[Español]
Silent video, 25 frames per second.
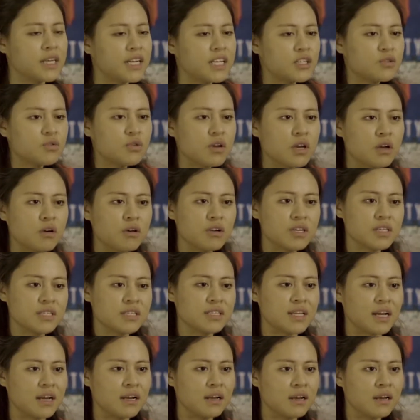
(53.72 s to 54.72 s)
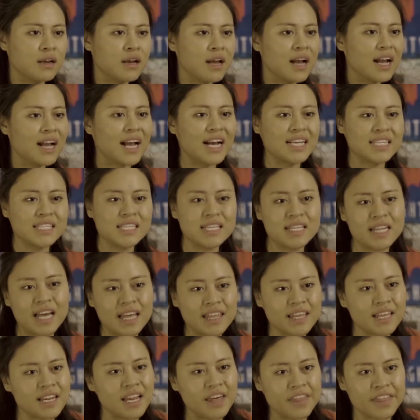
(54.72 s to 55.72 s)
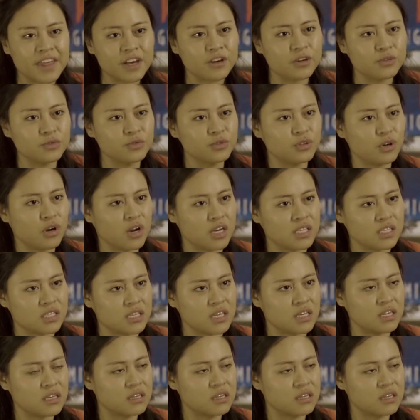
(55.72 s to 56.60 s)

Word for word: Eres un egoísta. Casi nadie nace con un don así.